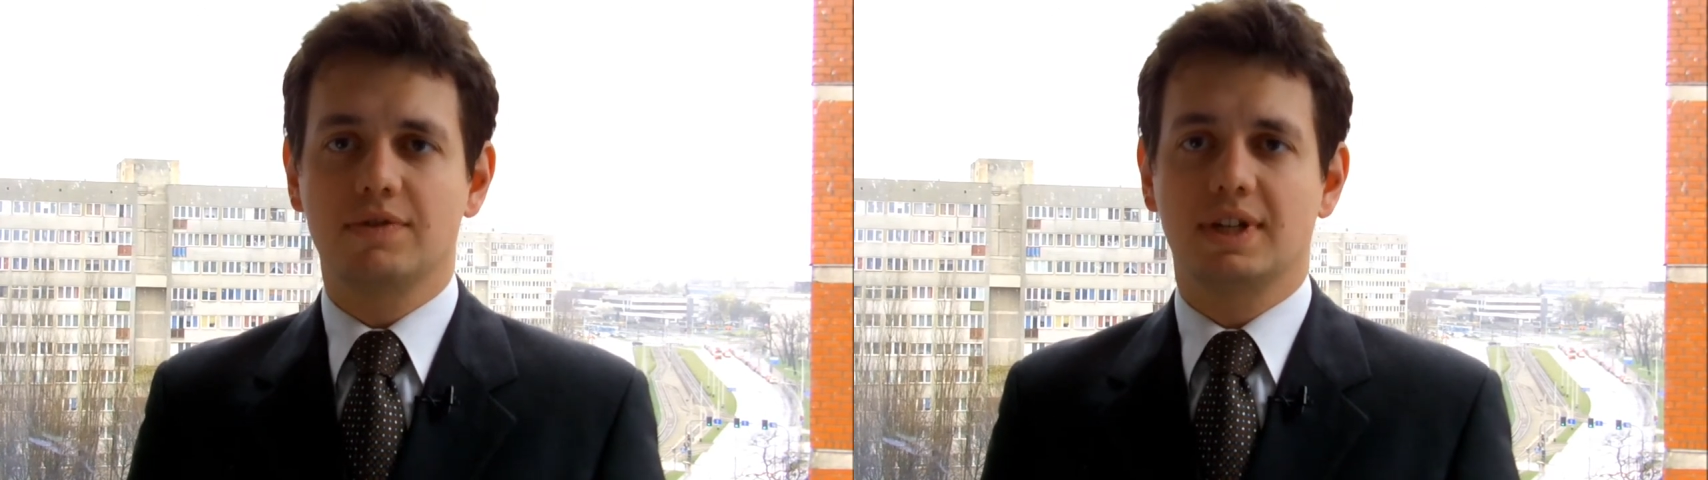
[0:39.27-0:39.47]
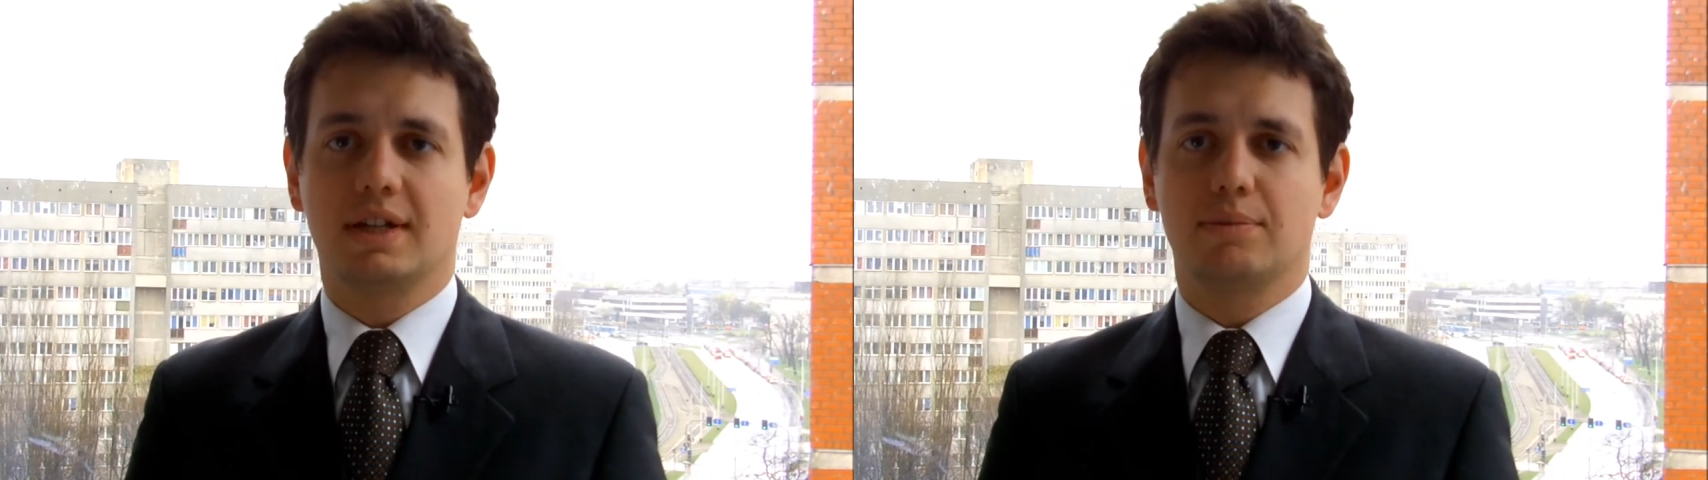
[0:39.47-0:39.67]

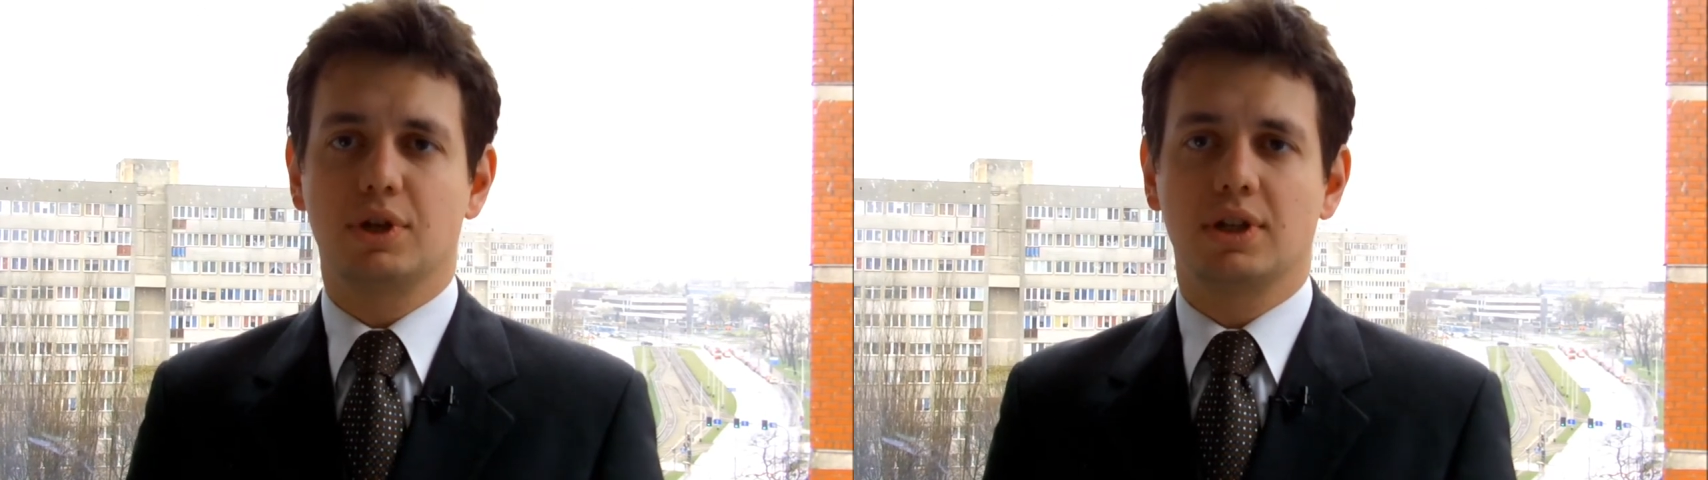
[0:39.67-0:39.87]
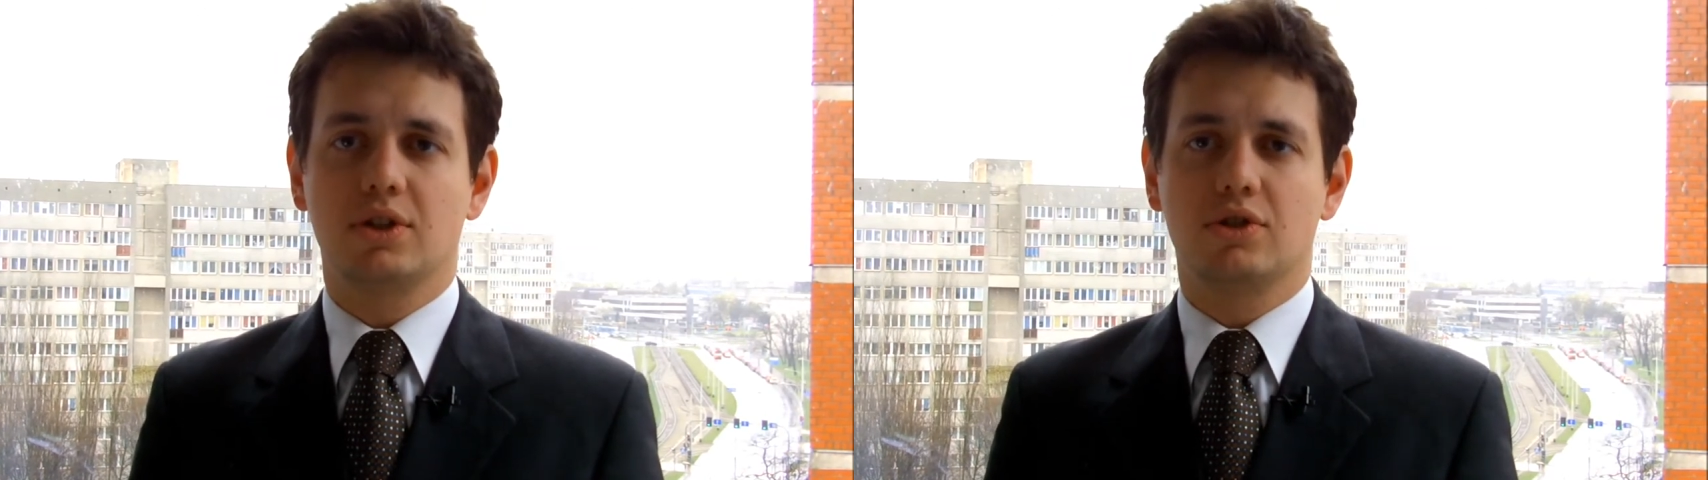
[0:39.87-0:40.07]
wcale
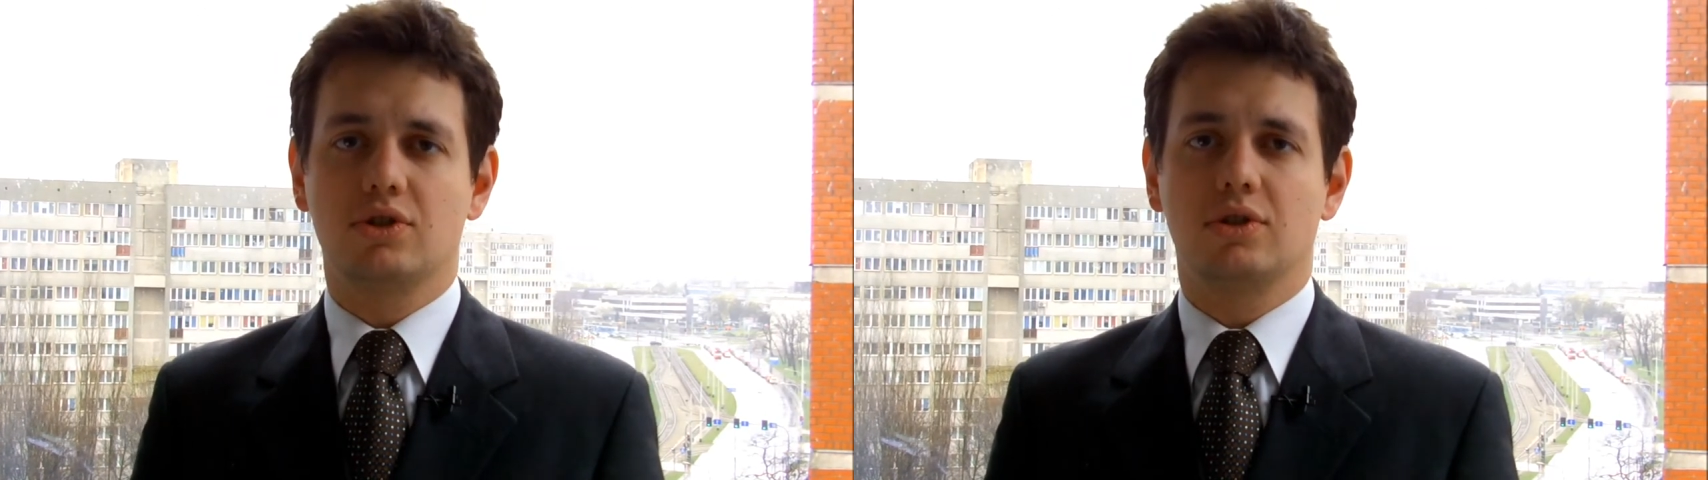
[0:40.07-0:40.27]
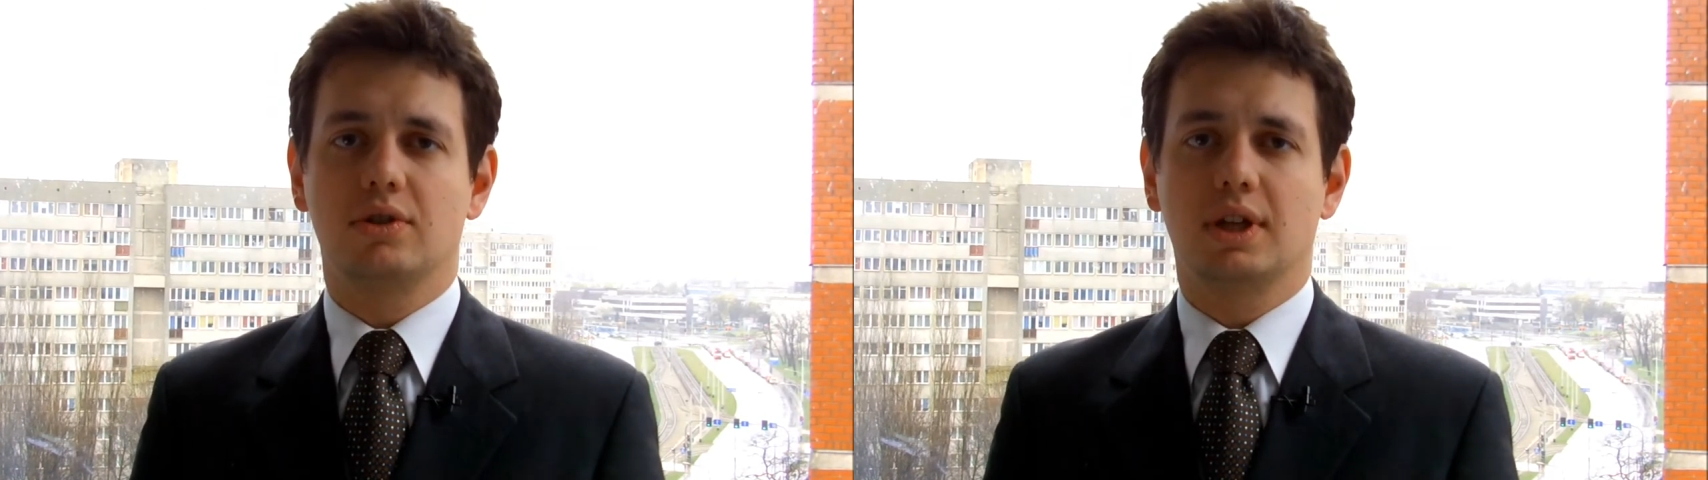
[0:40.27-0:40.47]
przenieść y,